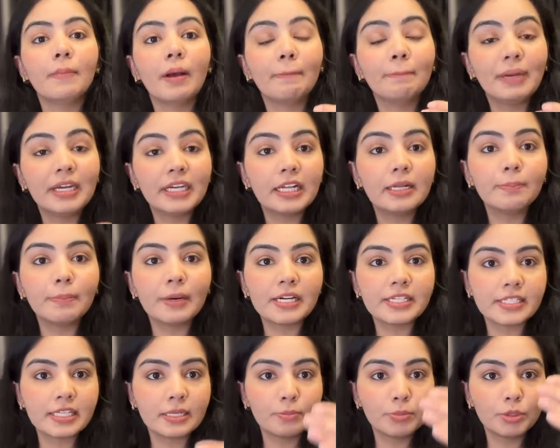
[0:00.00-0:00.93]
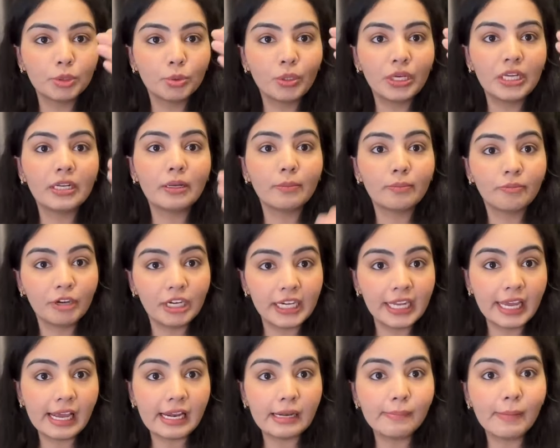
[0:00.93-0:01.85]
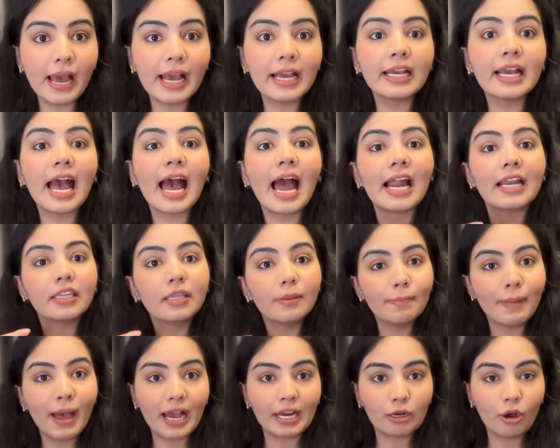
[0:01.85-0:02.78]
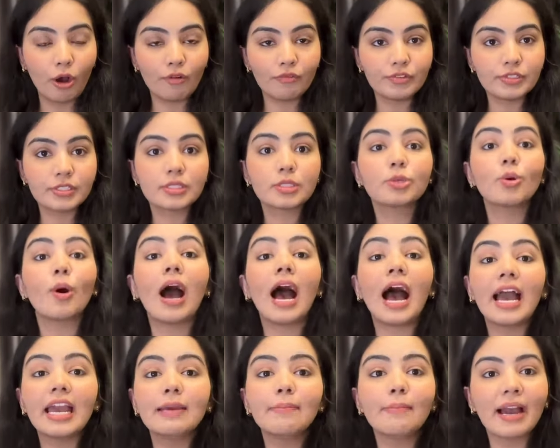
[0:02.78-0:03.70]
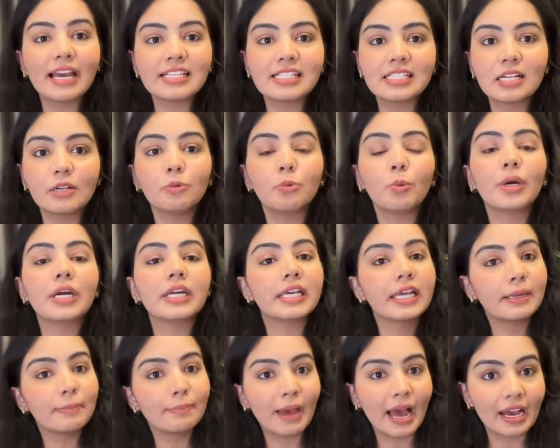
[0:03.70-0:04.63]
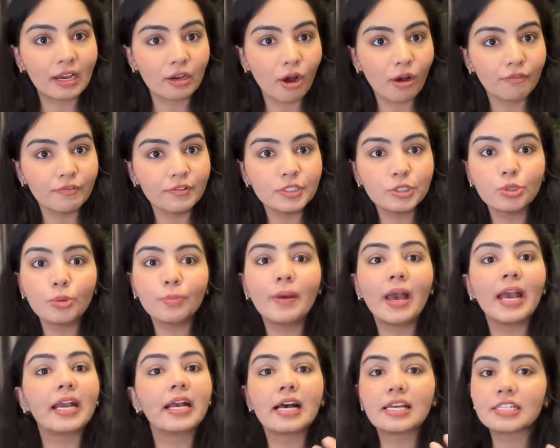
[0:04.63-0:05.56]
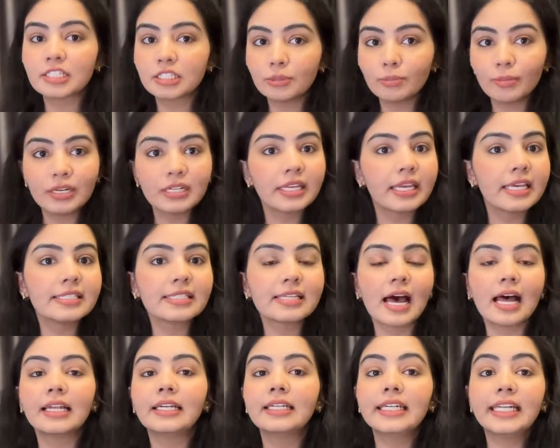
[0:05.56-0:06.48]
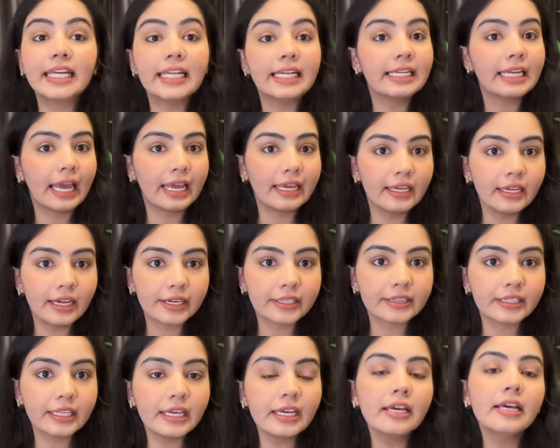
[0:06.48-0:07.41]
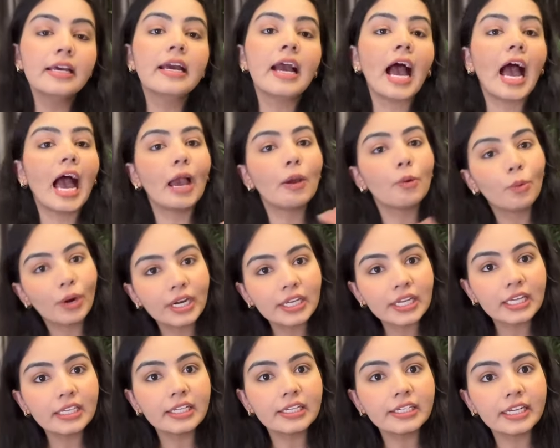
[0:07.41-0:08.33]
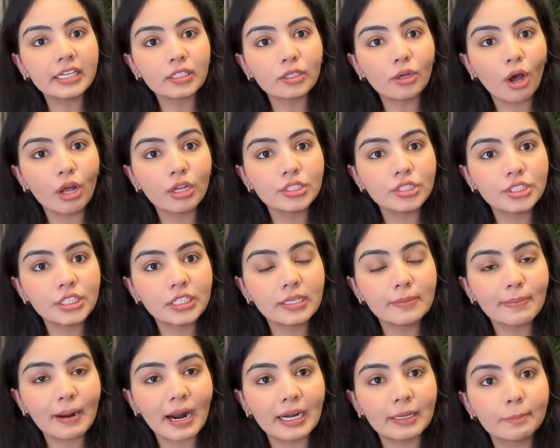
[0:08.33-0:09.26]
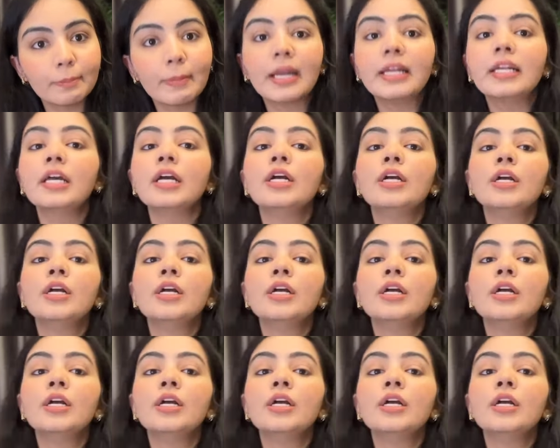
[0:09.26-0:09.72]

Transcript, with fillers: मिडल पर्सन बिटवीन रिटेल बैंक एंड द बैक ऑफिस सो आई माई सेल्फ वर्क इन बैक ऑफिस तो मैं कस्टमर्स के साथ डील नहीं करती आई वर्क इन द टेक्नोलॉजी डिपार्टमेंट